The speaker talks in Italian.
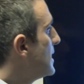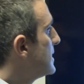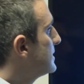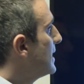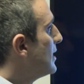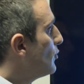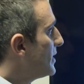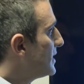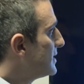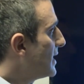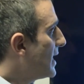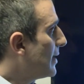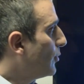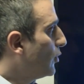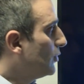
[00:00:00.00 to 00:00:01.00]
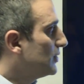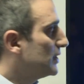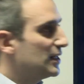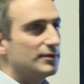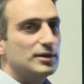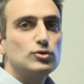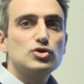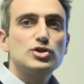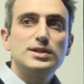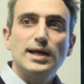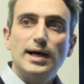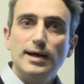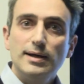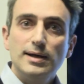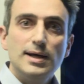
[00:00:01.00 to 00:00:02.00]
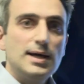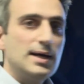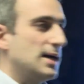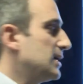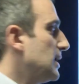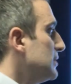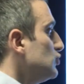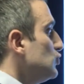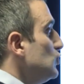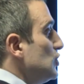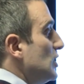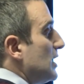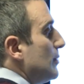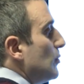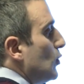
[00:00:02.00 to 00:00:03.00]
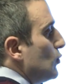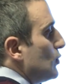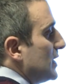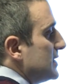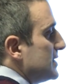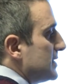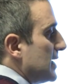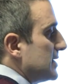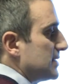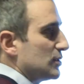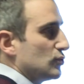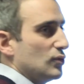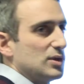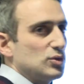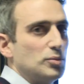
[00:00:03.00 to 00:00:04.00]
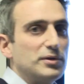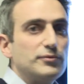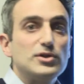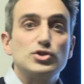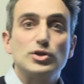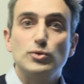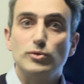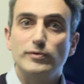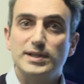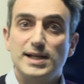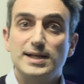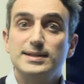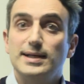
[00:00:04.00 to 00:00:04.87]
Se aumentiamo la velocità, raggiungeremo una distanza sulla superficie curva della